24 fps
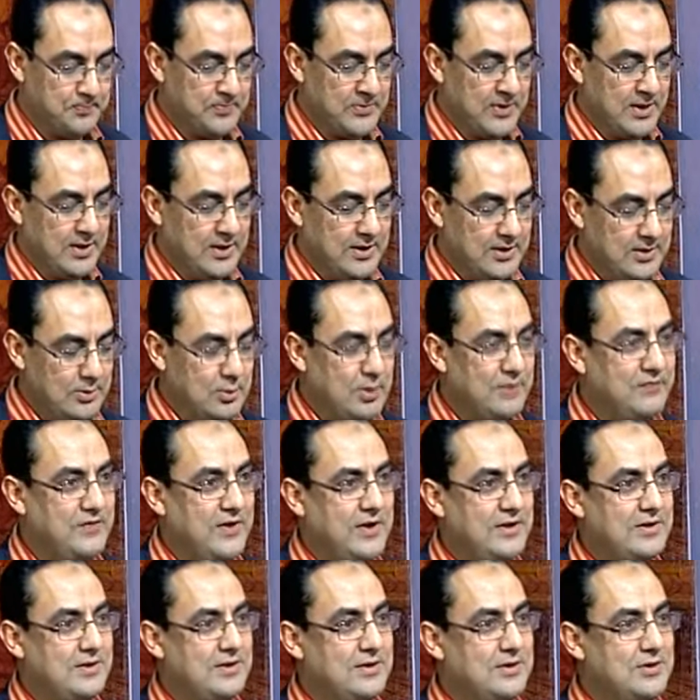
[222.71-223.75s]
نقف
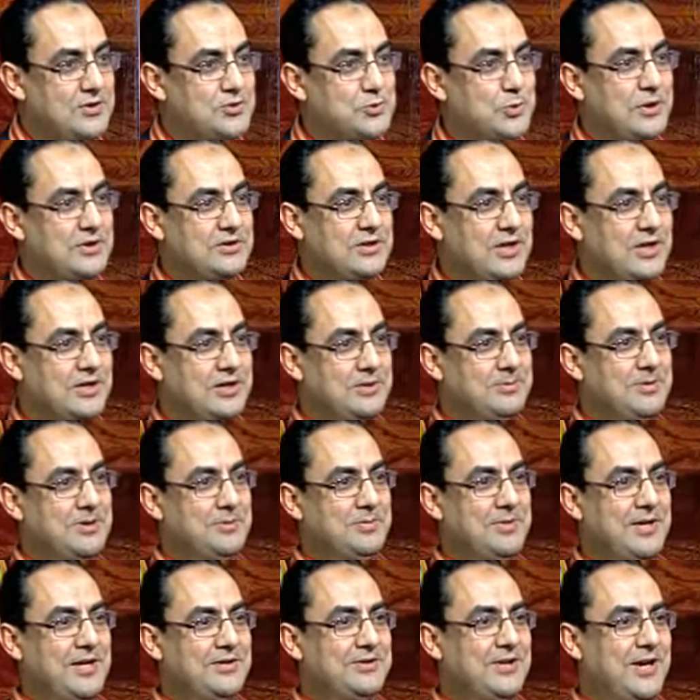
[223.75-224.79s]
عند شويه تعقيبات من
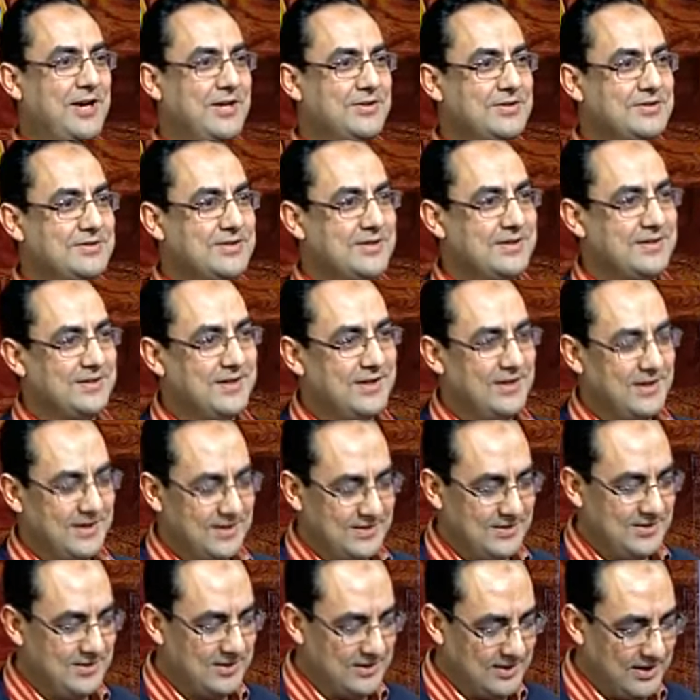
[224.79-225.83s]
عند حضرتك
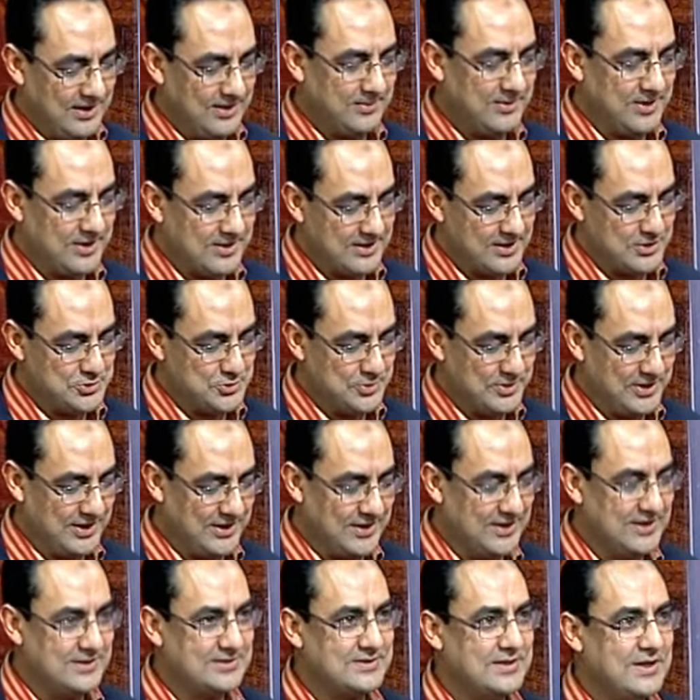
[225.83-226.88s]
ديت احنا بنقرا شويه
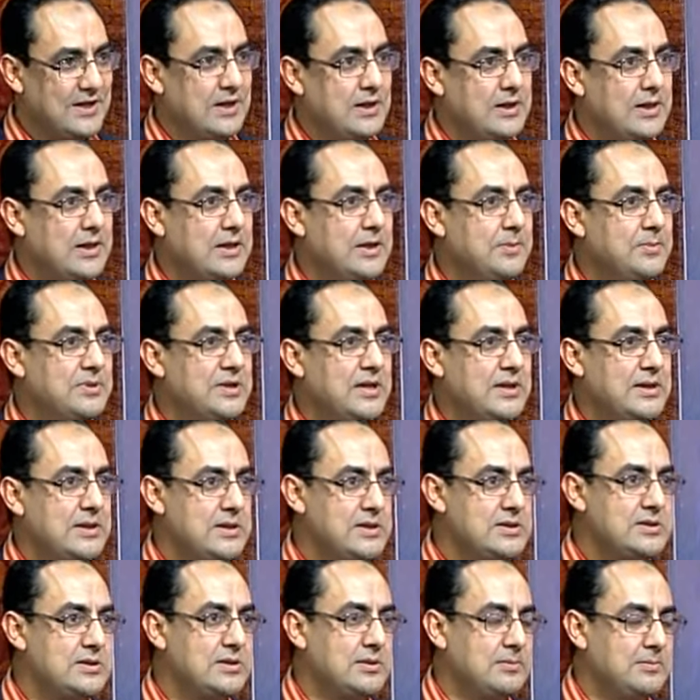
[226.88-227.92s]
حاجات لكن بالتاكيد
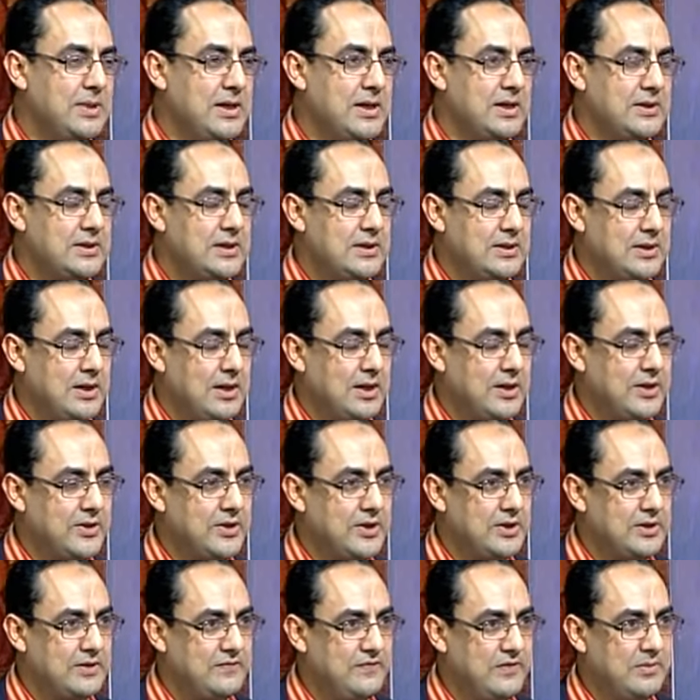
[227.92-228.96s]
ما لديك اكثر
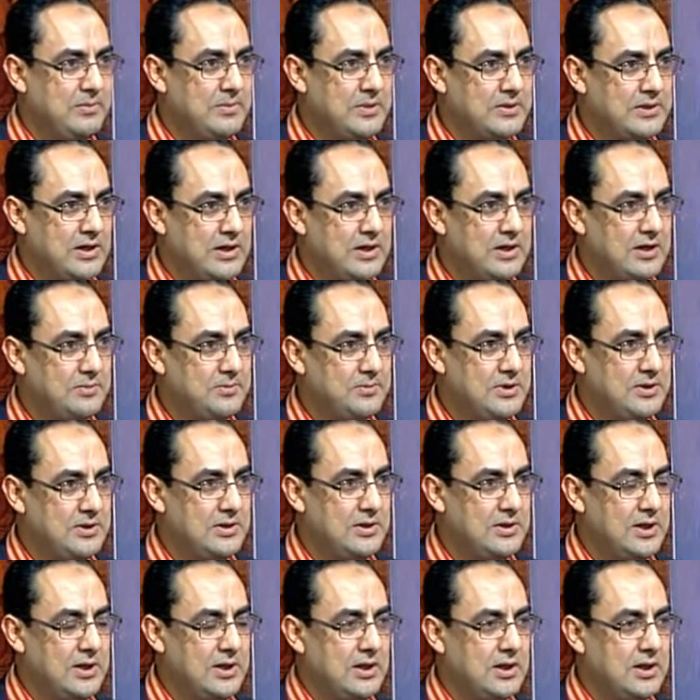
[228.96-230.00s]
فيما يتعلق
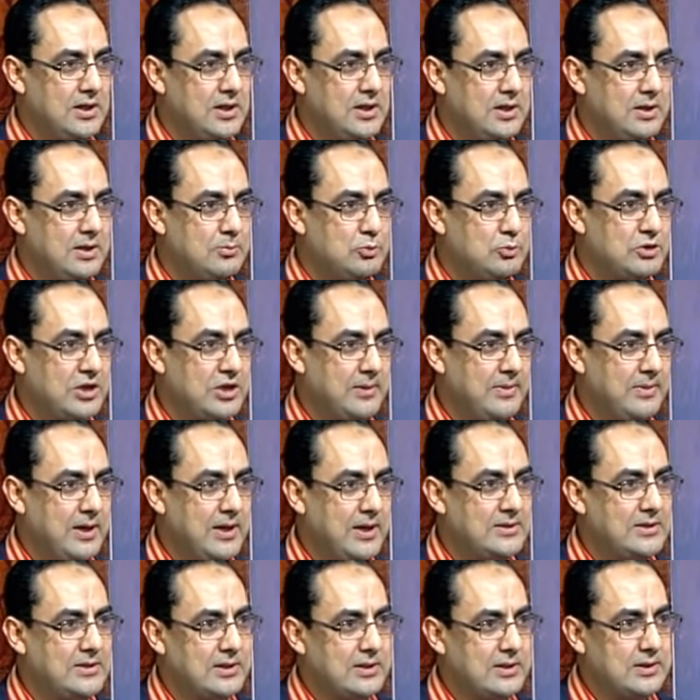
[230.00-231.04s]

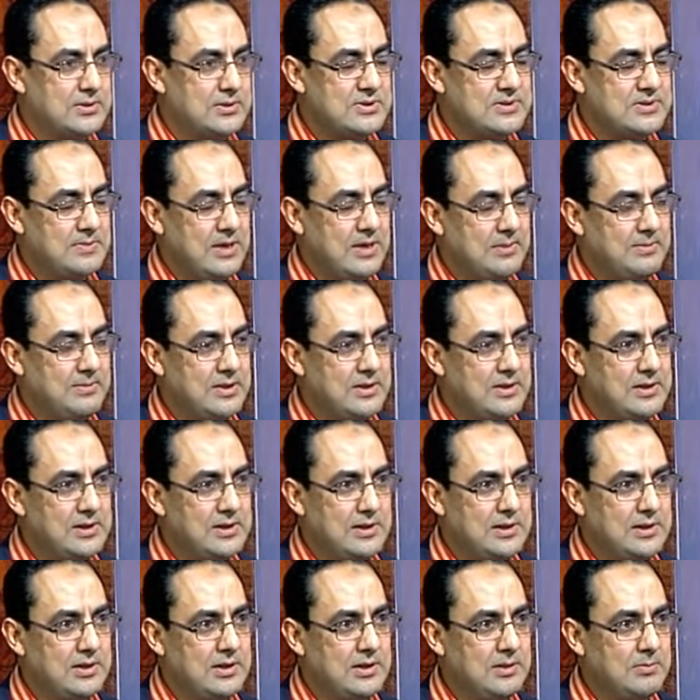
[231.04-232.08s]
بمتابعتك استاذ محمد
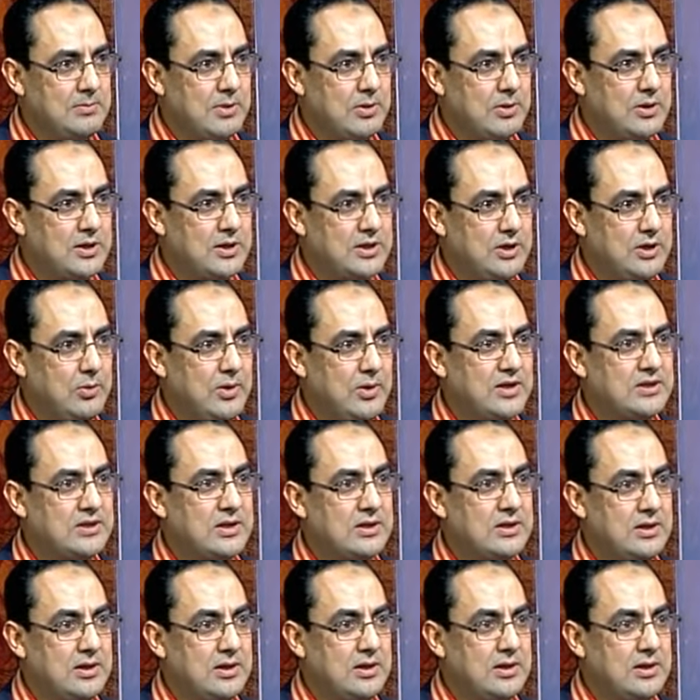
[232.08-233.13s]
للمواقع وايضا
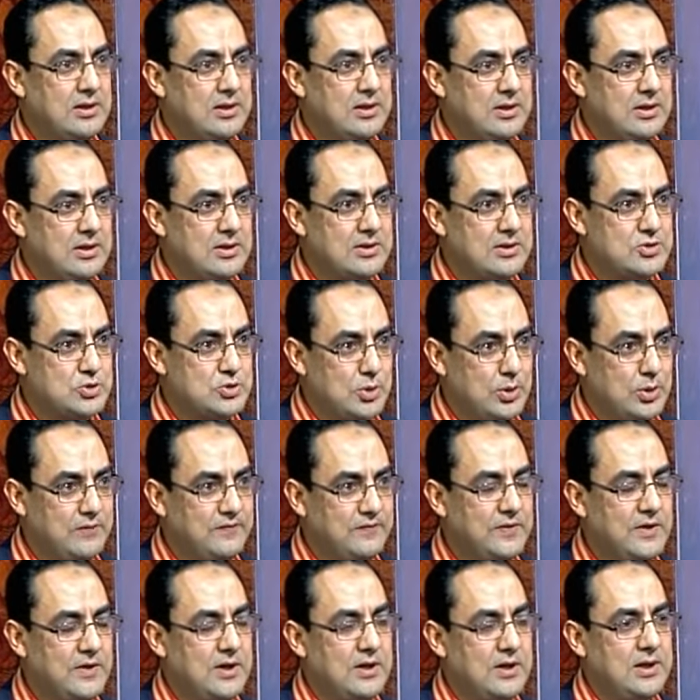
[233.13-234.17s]
الصحف
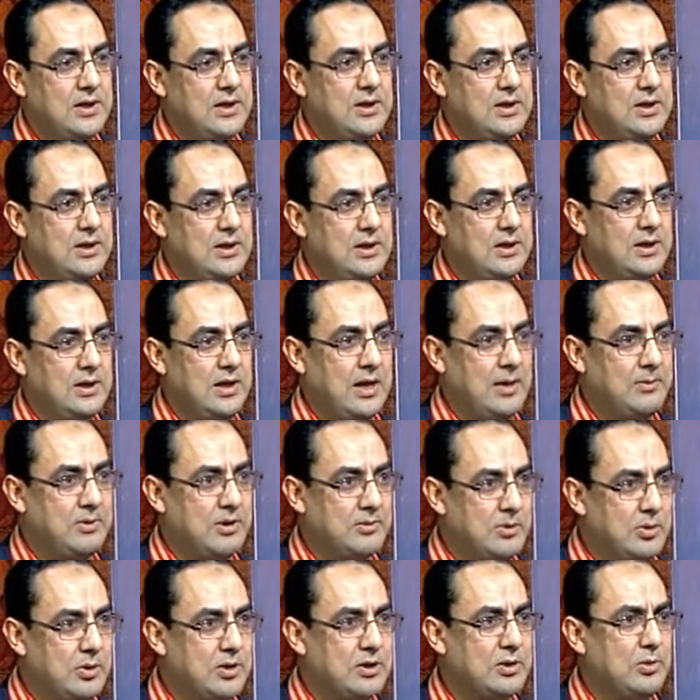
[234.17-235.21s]
عبر
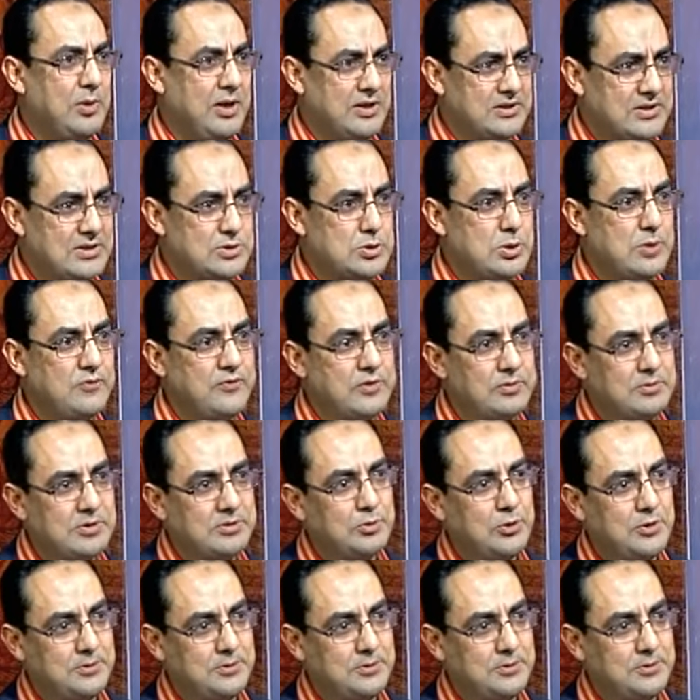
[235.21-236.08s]
المواقع وحتى صحف المطبعه